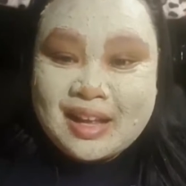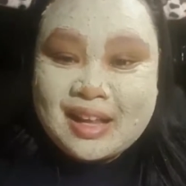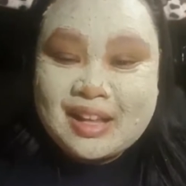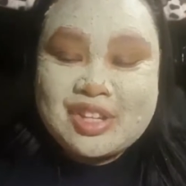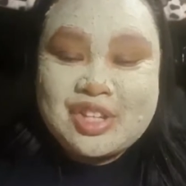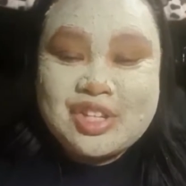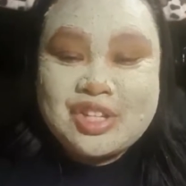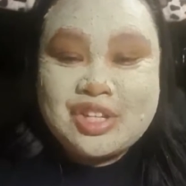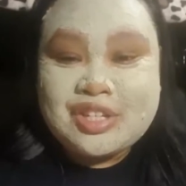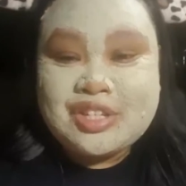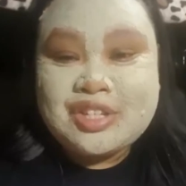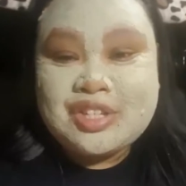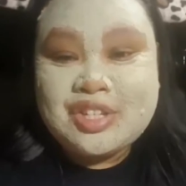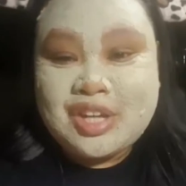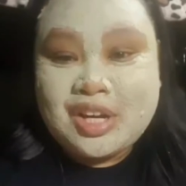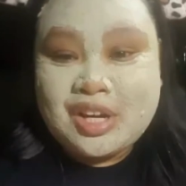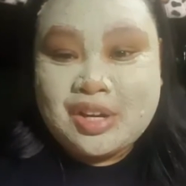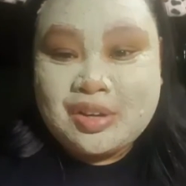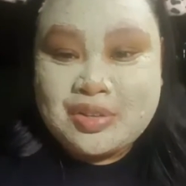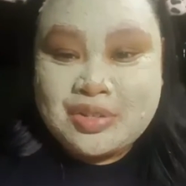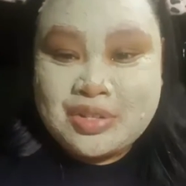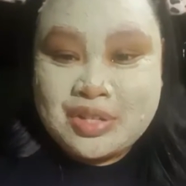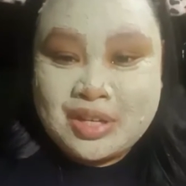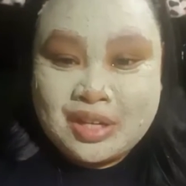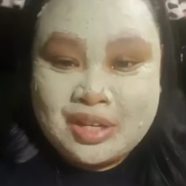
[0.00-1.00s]
I'll
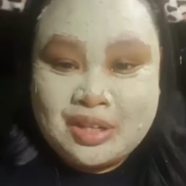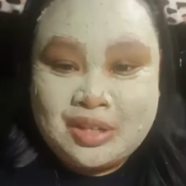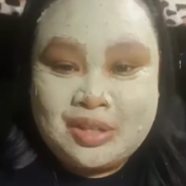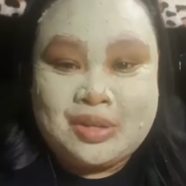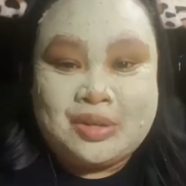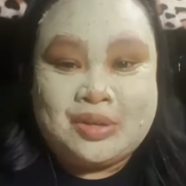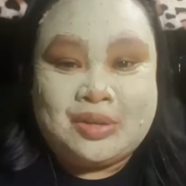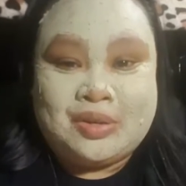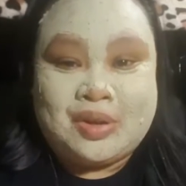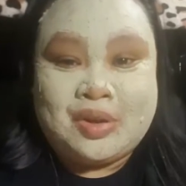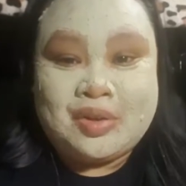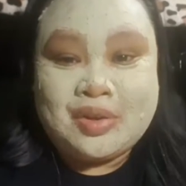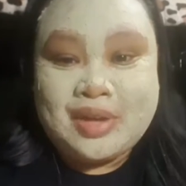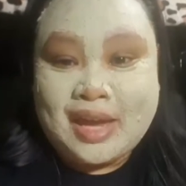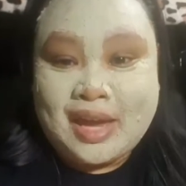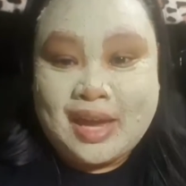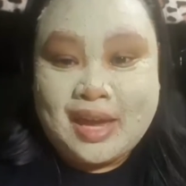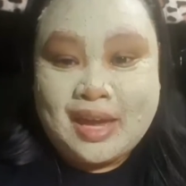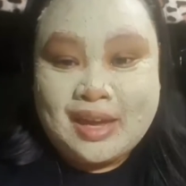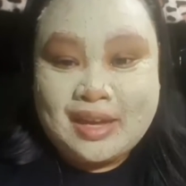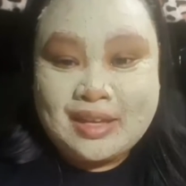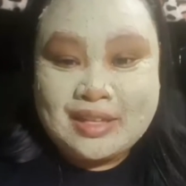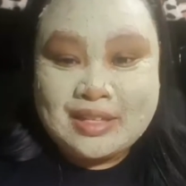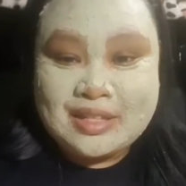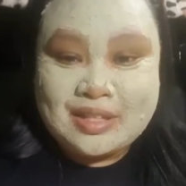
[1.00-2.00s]
share ko sa inyo.
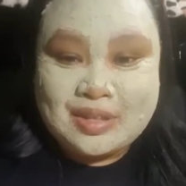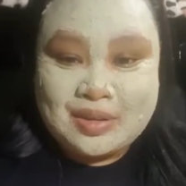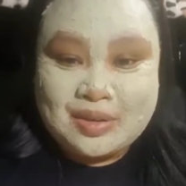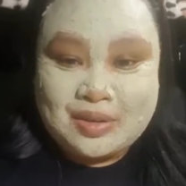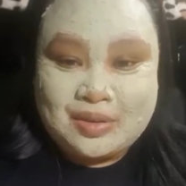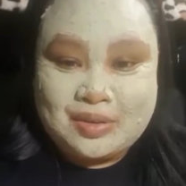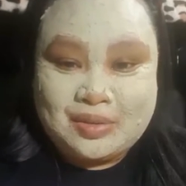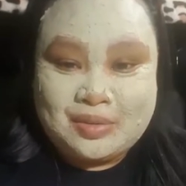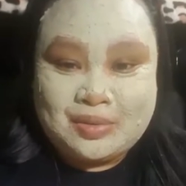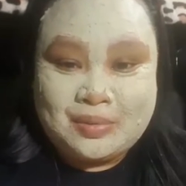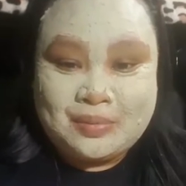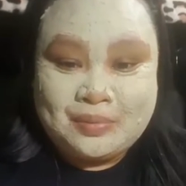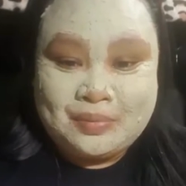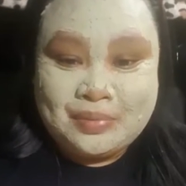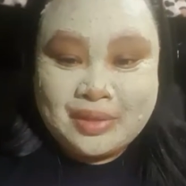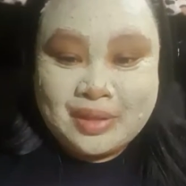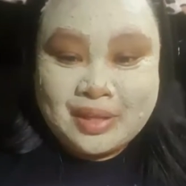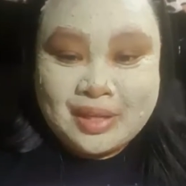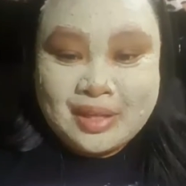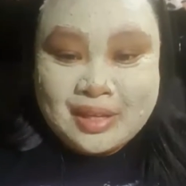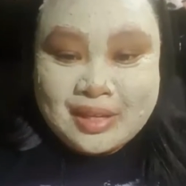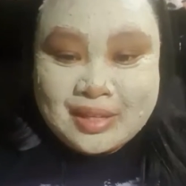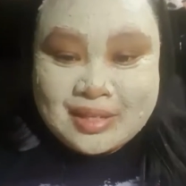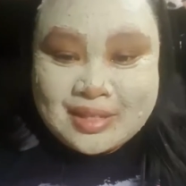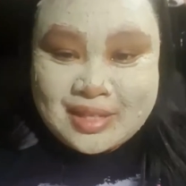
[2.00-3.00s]
Okay? So,
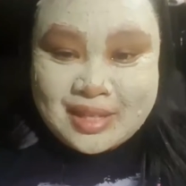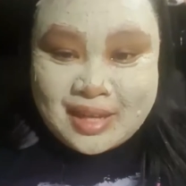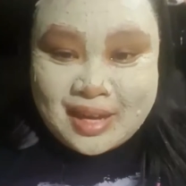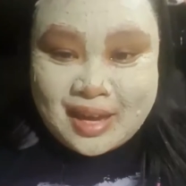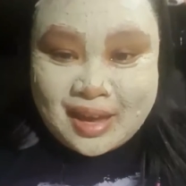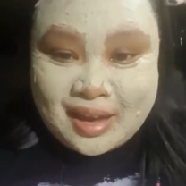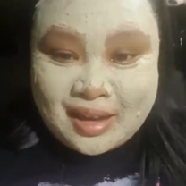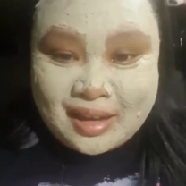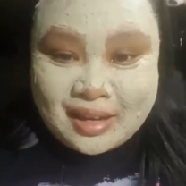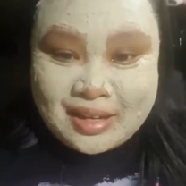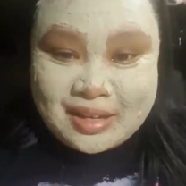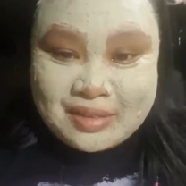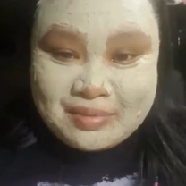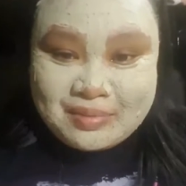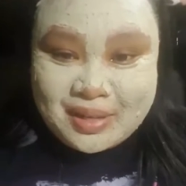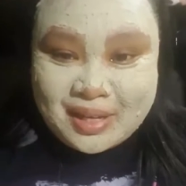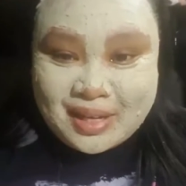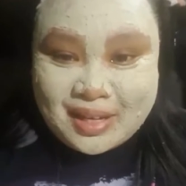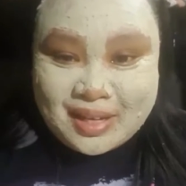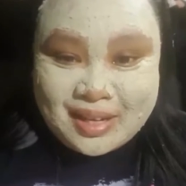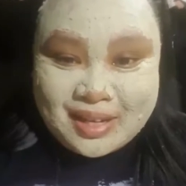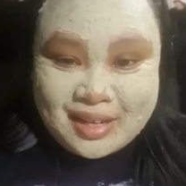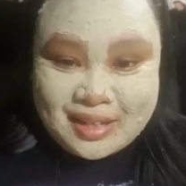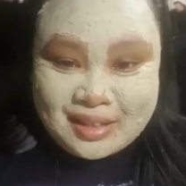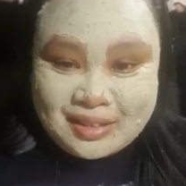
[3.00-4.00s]
see ya in a
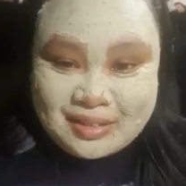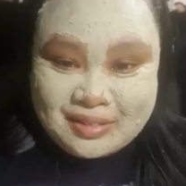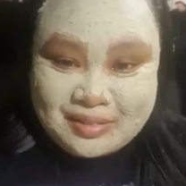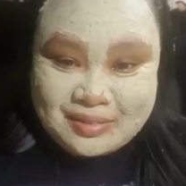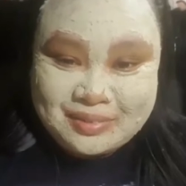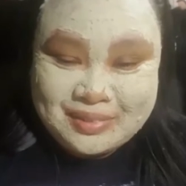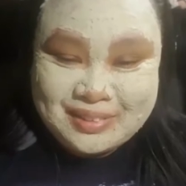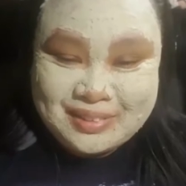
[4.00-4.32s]
bit!